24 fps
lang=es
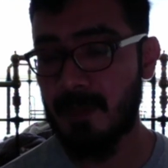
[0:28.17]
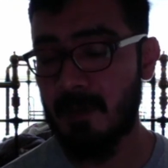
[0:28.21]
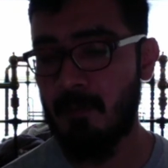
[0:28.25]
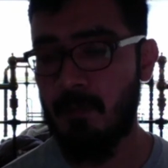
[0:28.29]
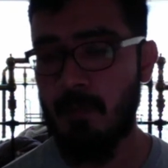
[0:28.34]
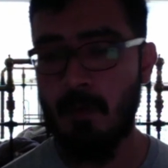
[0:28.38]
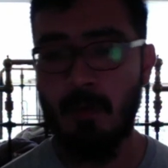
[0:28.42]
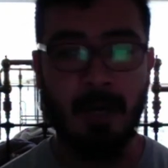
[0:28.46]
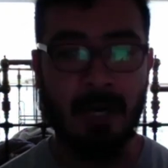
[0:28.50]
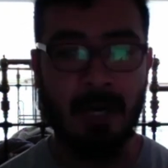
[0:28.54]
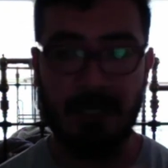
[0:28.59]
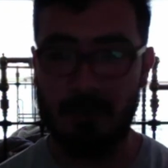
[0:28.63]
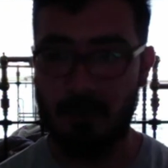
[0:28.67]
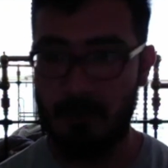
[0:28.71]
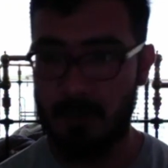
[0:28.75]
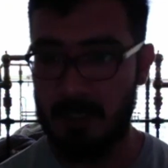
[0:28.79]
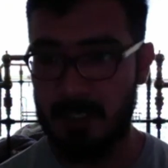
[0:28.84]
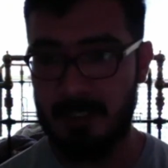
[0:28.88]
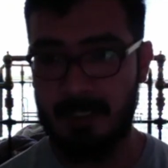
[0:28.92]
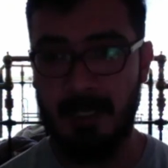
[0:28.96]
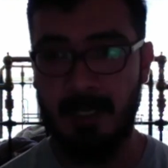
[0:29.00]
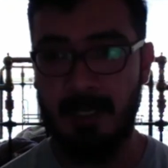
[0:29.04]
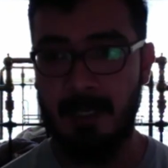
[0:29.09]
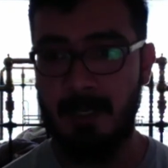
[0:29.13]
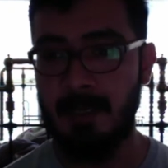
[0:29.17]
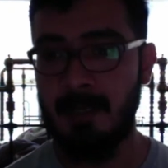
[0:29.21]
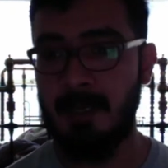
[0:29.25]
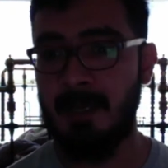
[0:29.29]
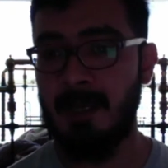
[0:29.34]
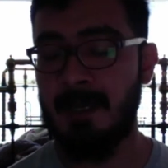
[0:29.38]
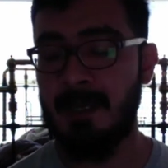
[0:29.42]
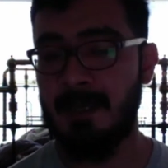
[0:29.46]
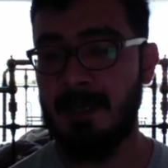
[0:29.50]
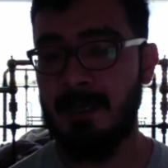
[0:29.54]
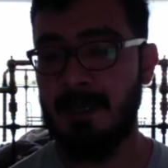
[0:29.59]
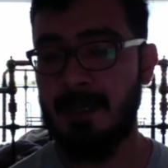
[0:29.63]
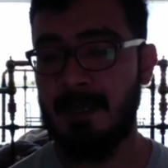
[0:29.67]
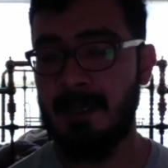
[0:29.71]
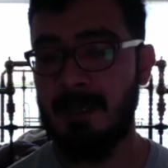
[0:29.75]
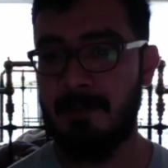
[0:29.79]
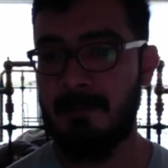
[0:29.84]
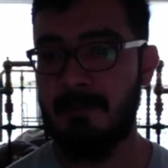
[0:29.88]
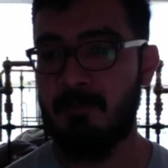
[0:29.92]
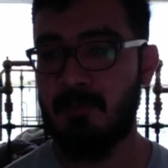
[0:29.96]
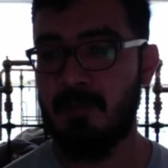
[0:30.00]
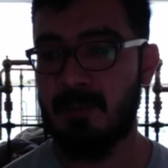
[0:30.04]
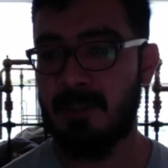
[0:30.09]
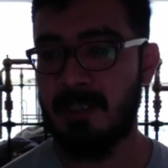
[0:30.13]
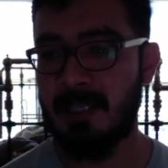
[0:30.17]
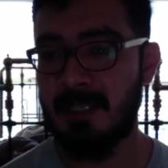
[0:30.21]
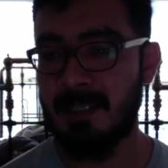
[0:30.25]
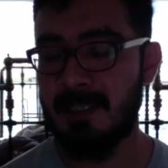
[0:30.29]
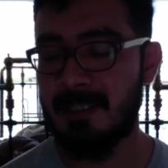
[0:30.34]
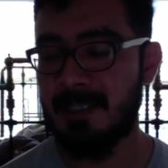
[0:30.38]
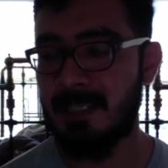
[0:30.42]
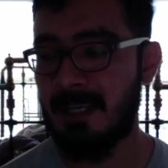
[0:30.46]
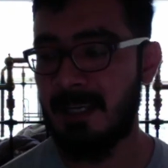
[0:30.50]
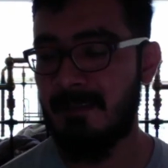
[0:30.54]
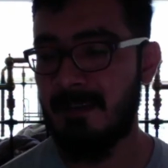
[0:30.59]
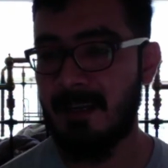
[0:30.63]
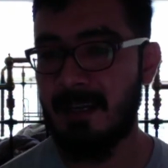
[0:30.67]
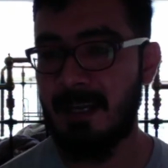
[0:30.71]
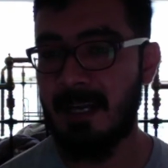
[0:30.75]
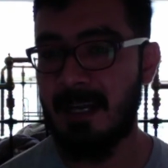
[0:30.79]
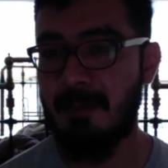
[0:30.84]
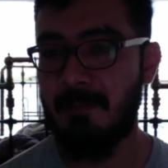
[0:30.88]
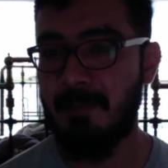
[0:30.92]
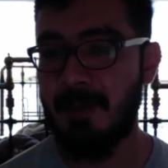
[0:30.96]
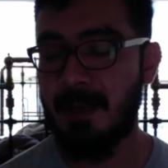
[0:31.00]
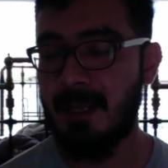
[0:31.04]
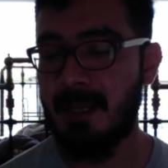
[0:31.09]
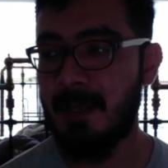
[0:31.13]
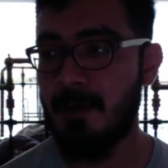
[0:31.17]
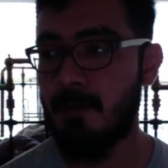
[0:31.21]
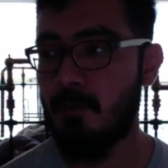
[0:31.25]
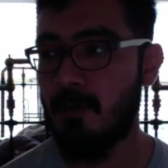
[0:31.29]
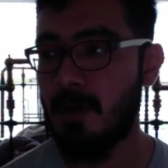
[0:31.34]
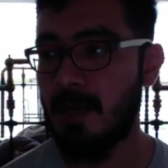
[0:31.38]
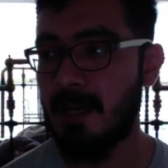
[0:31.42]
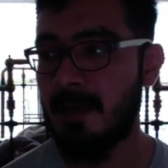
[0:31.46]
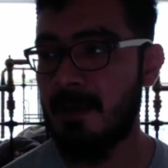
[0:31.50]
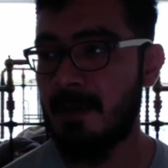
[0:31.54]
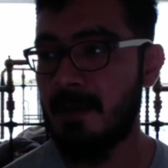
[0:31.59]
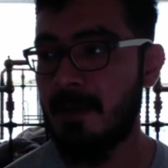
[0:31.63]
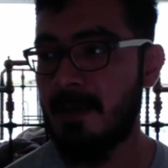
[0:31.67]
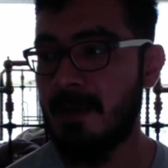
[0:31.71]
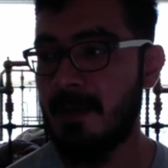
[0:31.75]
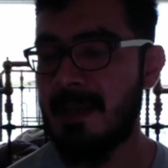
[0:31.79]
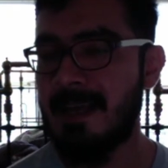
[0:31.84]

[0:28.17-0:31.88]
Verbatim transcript: por razones que, pues, se describen en la película.